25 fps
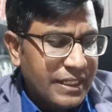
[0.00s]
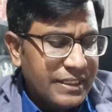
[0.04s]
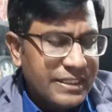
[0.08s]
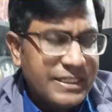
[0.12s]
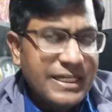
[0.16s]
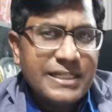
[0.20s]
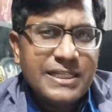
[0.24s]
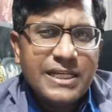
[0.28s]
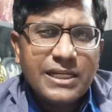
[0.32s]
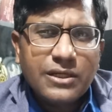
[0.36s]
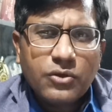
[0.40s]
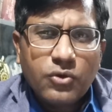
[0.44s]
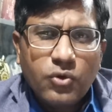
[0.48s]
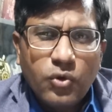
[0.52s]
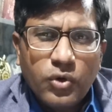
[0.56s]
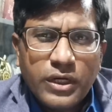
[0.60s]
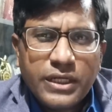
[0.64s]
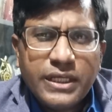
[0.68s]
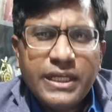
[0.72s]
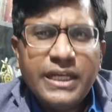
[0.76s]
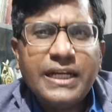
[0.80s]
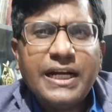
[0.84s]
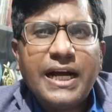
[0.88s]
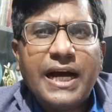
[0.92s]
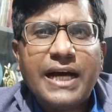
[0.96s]
जैसे
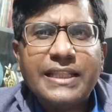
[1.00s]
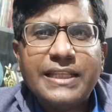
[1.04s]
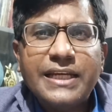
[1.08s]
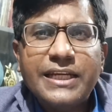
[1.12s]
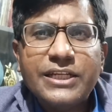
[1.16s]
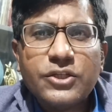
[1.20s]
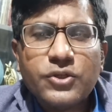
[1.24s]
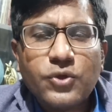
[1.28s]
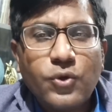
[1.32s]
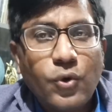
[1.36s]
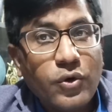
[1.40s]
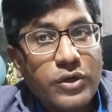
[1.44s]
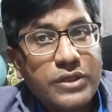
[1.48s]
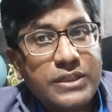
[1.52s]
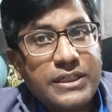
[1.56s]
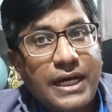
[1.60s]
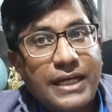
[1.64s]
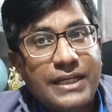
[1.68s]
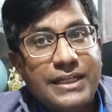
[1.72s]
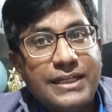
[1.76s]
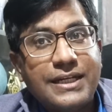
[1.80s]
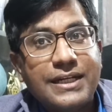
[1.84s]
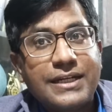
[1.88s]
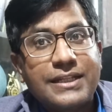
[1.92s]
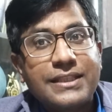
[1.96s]
कुर्की का आदेश कोर्ट
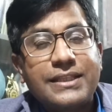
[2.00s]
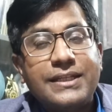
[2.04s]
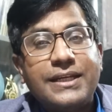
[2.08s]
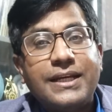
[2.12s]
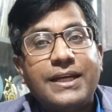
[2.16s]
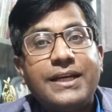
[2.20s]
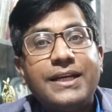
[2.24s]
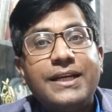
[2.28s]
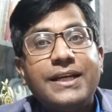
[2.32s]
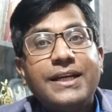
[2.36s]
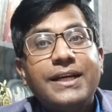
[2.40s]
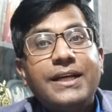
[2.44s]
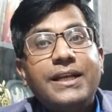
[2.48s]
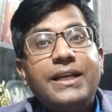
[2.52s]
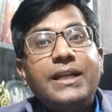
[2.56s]
जारी करती है